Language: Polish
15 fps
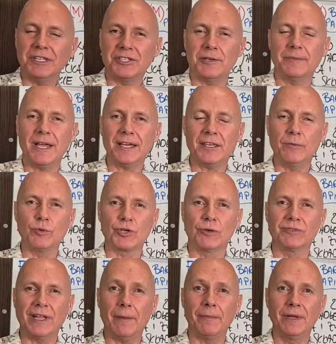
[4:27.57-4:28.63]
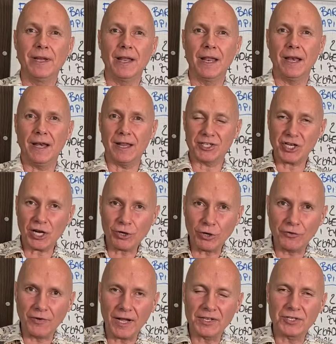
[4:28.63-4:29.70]
te ziemniaki muszą tam
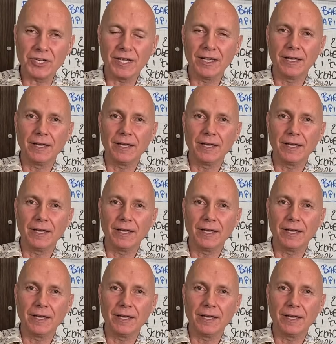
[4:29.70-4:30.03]
leżakować.